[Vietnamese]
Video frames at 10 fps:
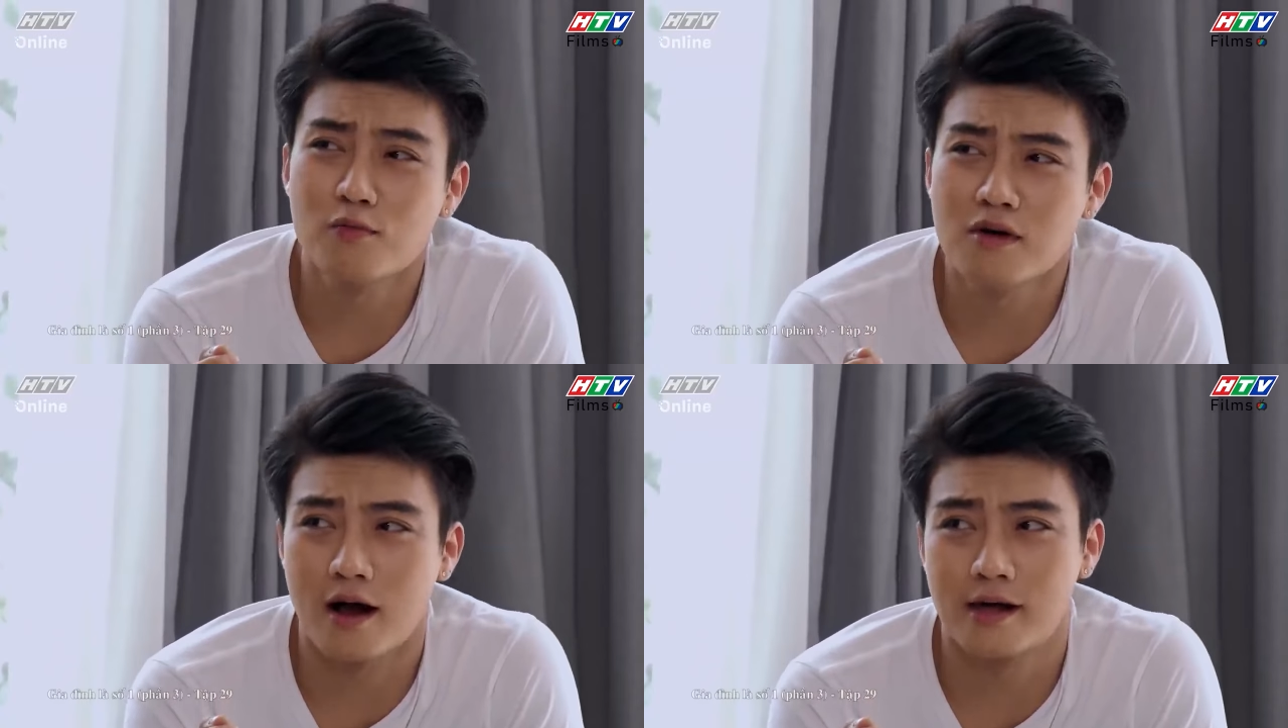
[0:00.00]

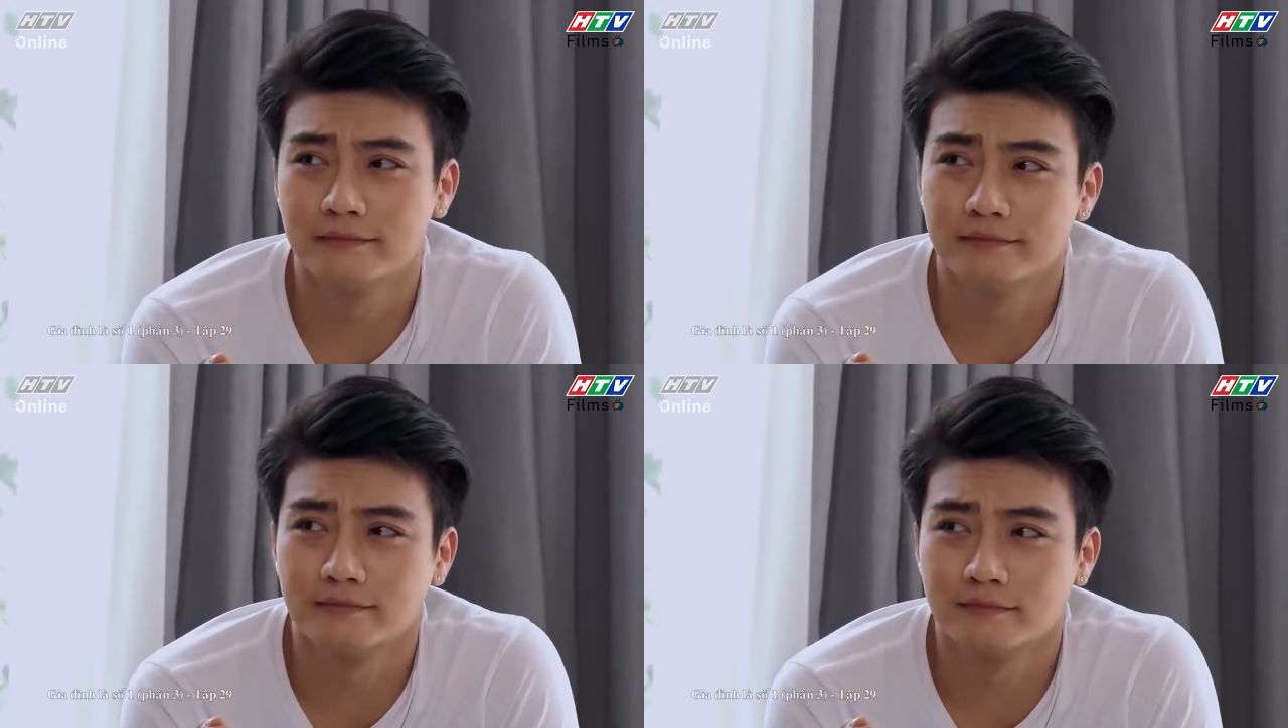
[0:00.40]
rồi
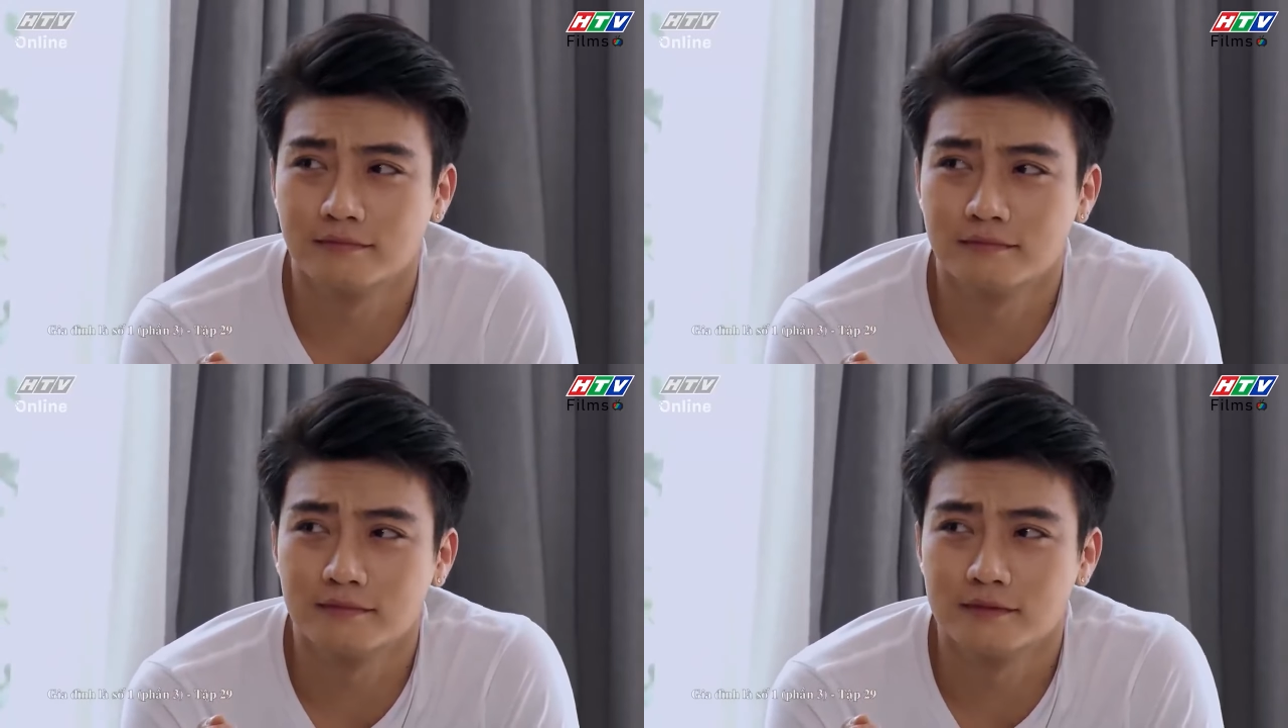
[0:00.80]

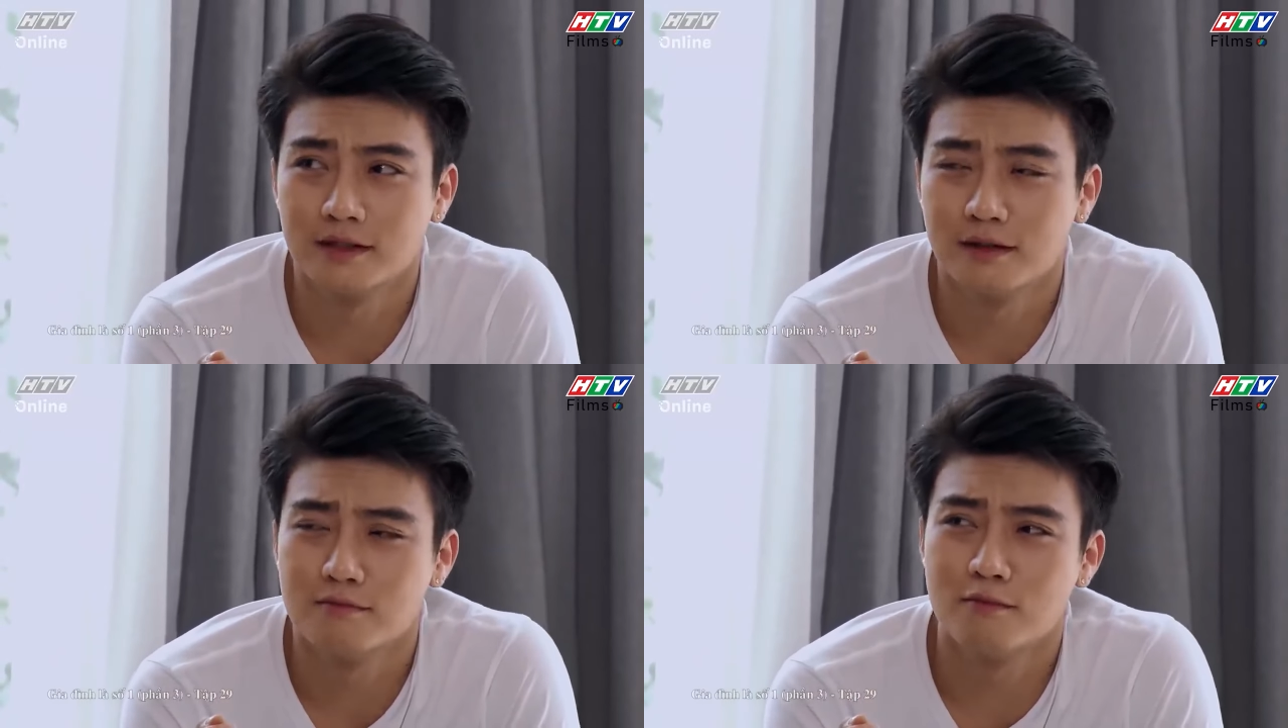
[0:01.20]

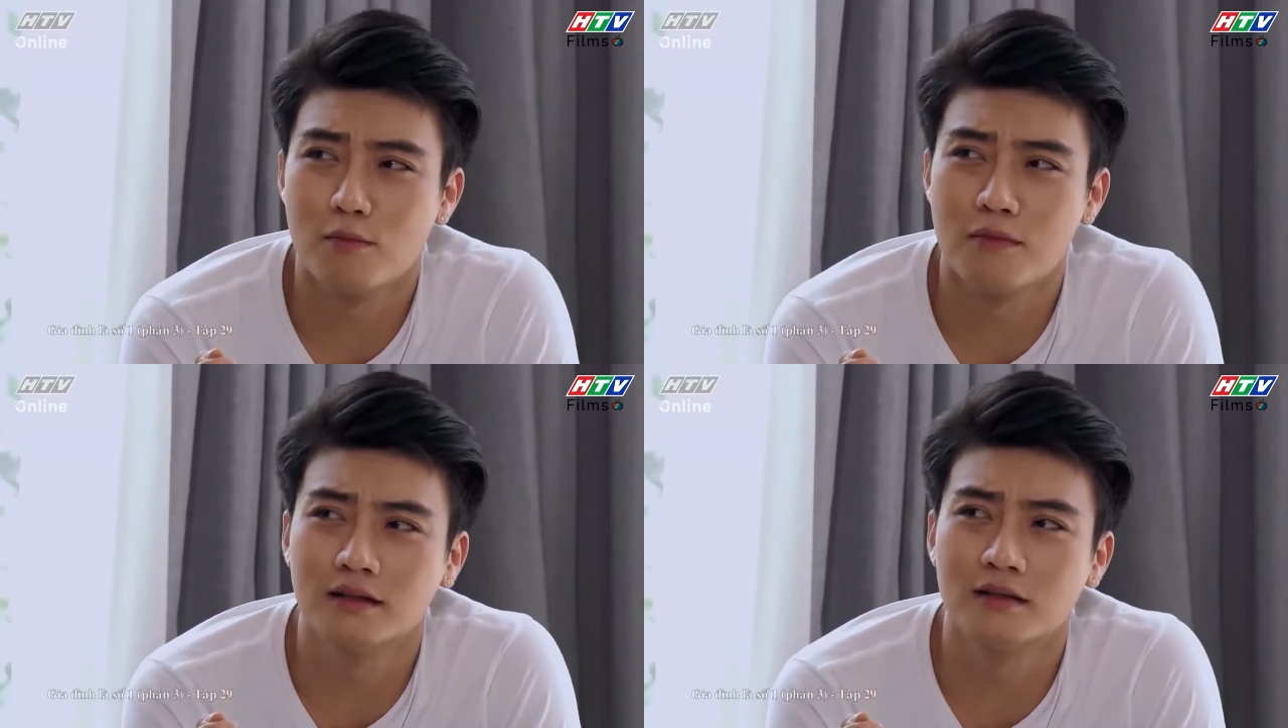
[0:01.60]
một
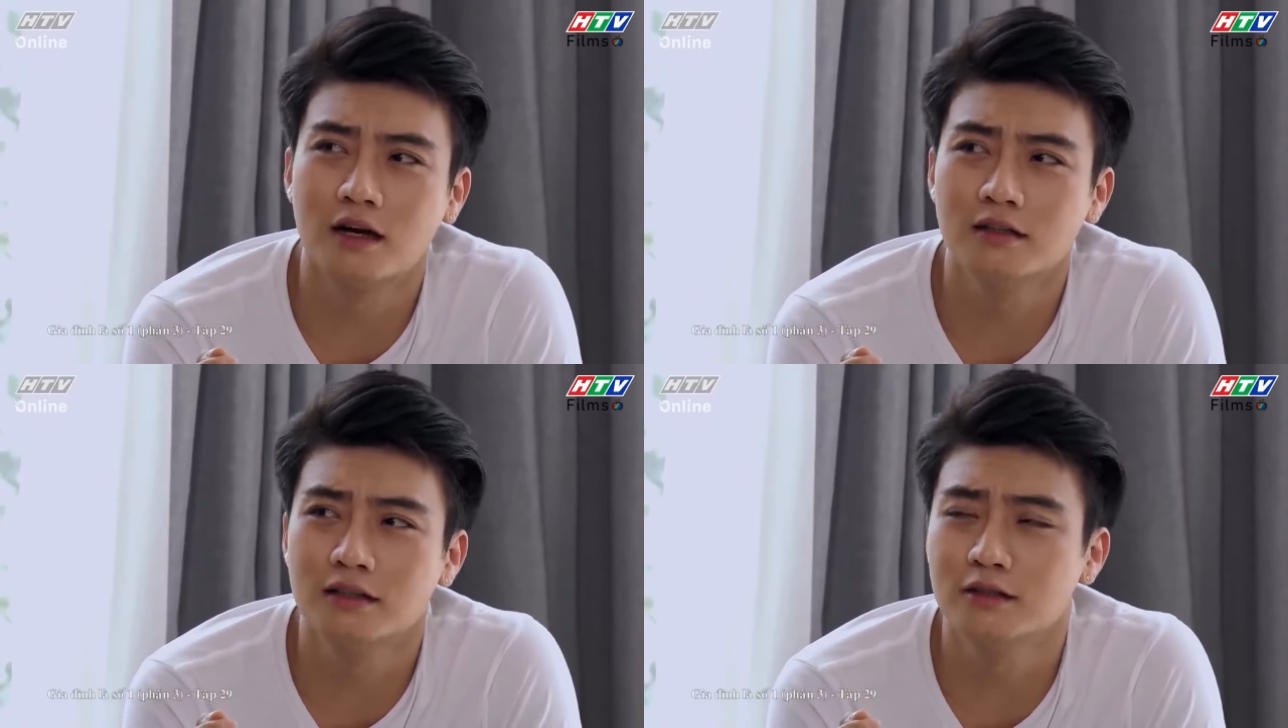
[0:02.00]
mình thư
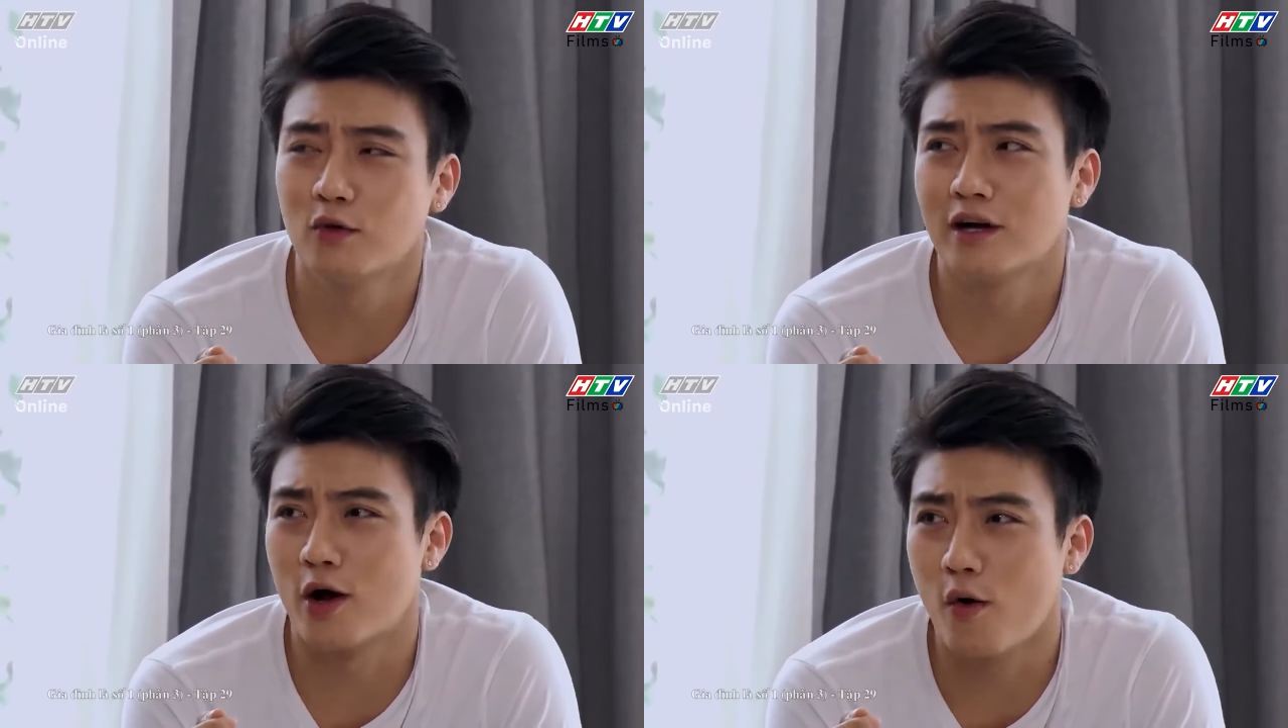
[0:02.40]
thương tôi
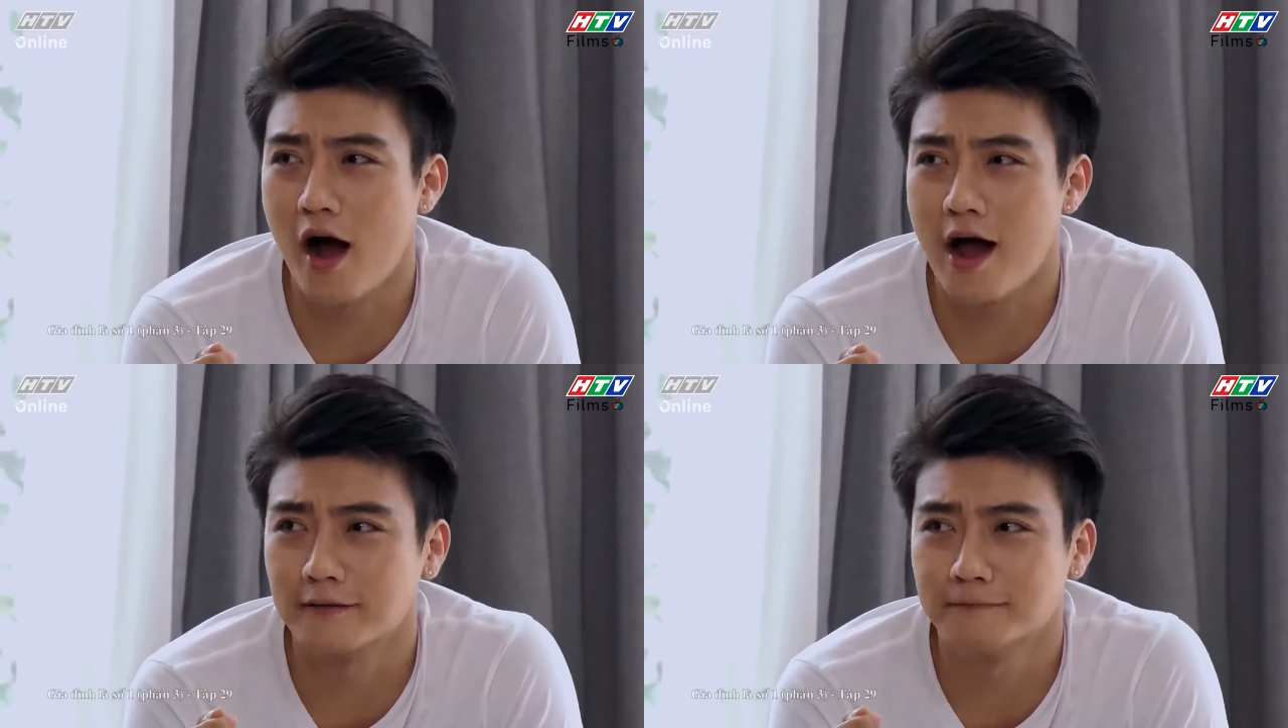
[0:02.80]
là đủ rồi